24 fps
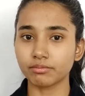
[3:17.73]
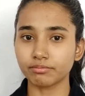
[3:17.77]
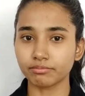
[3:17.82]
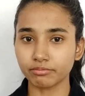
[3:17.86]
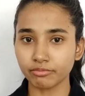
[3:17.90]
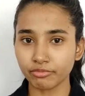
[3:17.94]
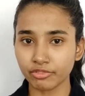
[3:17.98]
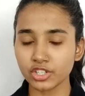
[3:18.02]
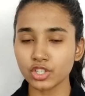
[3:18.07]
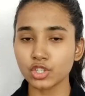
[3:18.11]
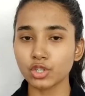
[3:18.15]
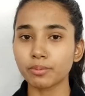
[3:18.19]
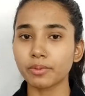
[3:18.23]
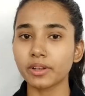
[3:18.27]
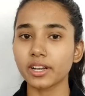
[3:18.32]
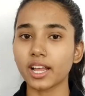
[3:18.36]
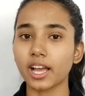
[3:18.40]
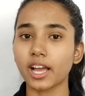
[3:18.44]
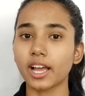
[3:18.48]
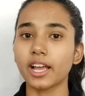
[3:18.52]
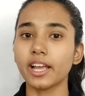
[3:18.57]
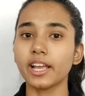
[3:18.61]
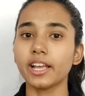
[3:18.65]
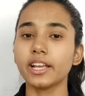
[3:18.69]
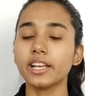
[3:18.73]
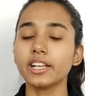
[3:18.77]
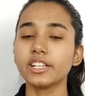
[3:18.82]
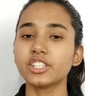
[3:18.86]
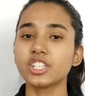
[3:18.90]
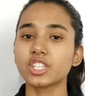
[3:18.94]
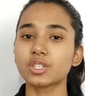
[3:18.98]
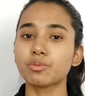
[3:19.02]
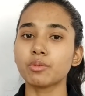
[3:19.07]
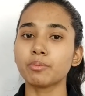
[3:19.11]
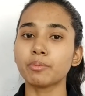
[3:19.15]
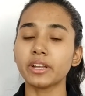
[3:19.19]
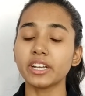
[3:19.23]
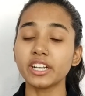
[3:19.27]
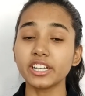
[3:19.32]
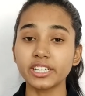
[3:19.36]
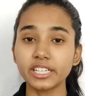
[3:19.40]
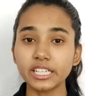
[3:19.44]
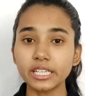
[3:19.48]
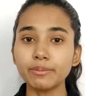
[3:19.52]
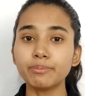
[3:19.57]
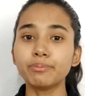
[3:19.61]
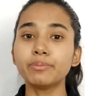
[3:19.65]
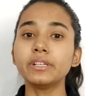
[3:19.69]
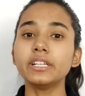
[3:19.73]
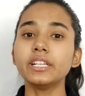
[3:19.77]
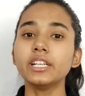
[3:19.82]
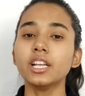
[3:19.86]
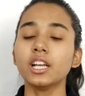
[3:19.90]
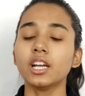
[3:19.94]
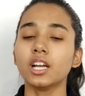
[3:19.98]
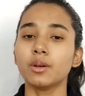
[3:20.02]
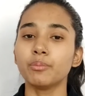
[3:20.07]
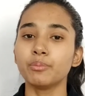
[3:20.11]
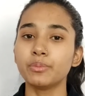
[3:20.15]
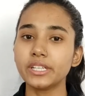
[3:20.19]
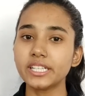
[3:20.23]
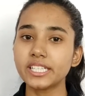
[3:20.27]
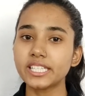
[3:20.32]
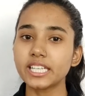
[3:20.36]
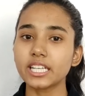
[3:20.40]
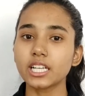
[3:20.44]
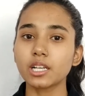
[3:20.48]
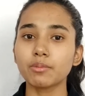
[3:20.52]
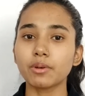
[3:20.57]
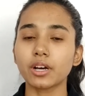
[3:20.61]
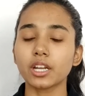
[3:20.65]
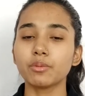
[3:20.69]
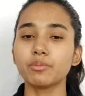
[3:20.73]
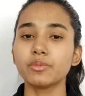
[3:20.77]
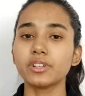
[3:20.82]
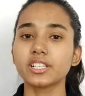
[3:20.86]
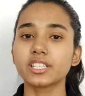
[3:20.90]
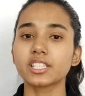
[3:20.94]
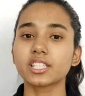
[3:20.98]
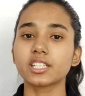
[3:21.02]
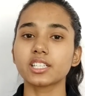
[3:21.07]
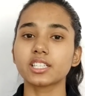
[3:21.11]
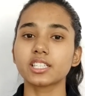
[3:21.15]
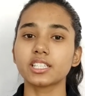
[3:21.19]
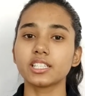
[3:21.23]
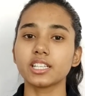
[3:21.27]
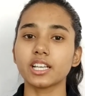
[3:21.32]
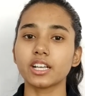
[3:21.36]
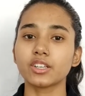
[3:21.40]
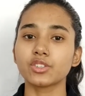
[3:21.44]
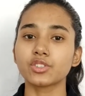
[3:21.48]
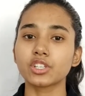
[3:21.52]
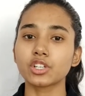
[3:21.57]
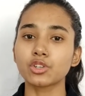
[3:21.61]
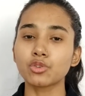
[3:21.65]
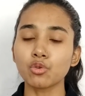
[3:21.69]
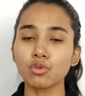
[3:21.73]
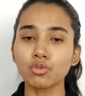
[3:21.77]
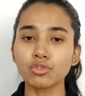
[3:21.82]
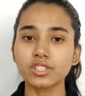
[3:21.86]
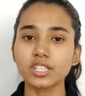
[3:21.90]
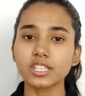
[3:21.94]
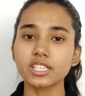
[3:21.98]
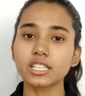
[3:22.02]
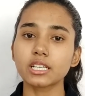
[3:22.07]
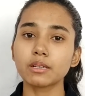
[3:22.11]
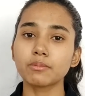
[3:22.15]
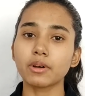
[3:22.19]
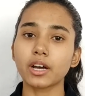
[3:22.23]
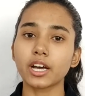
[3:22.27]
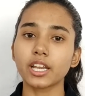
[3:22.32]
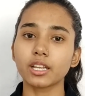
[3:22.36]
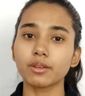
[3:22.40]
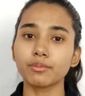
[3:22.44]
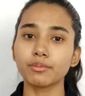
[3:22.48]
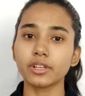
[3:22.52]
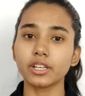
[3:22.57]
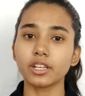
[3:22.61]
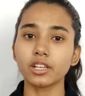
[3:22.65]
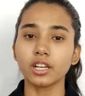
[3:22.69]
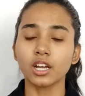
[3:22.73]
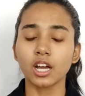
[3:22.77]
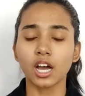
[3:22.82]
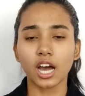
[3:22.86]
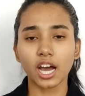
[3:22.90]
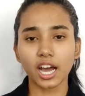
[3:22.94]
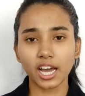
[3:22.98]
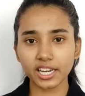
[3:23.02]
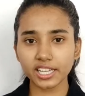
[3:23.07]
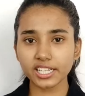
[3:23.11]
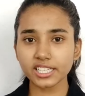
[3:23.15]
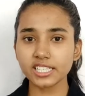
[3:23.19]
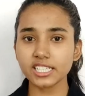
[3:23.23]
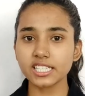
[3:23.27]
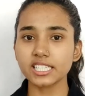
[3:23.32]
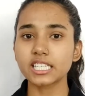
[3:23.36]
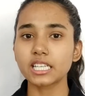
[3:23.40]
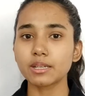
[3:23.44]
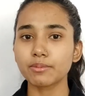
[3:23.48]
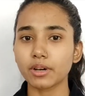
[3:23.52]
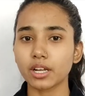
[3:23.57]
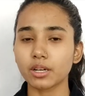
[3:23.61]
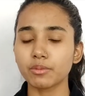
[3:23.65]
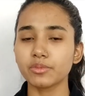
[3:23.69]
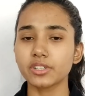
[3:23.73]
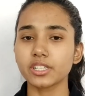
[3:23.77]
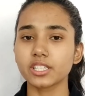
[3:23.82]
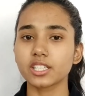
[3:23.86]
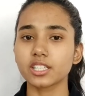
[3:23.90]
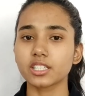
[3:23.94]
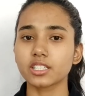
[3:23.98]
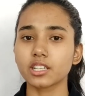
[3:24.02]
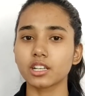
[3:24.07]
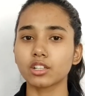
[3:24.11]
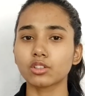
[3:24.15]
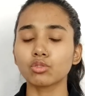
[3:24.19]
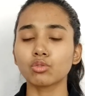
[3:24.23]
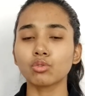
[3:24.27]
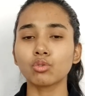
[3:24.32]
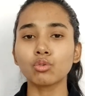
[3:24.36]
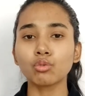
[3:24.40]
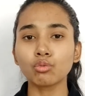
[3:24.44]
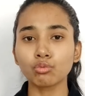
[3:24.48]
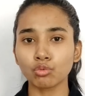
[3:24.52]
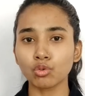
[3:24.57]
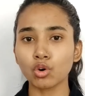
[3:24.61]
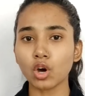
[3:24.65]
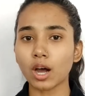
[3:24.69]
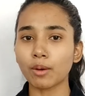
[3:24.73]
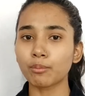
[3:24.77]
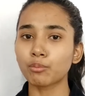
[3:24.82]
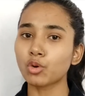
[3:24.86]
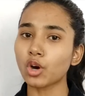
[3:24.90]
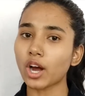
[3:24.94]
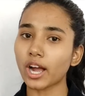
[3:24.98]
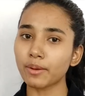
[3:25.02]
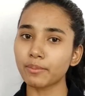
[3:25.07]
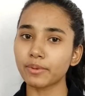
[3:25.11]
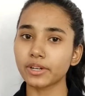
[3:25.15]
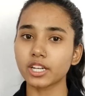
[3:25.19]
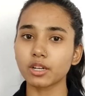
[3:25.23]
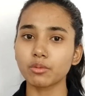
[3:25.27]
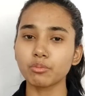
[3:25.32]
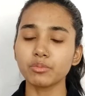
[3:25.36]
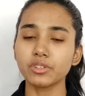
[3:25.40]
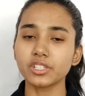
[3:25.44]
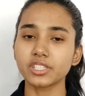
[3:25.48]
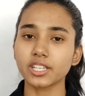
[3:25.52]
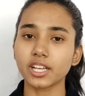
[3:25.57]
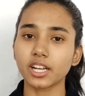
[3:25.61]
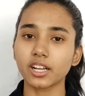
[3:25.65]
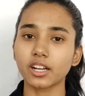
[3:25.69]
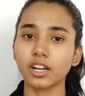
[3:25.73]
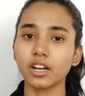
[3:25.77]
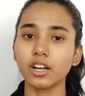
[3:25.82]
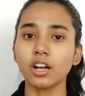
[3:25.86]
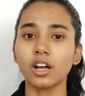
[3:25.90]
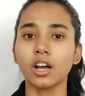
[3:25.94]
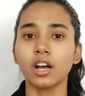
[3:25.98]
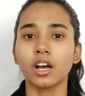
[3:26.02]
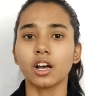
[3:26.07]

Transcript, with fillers: वीडियो uh, बनाया है जिसमें मैंने डीपली बीसीए के बारे में डिस्कस किया उसके कोर्सेज़ के बारे में हर एक चीज़ के बारे में डिस्कस किया तो वो आपको आई बटन मिल जाएगा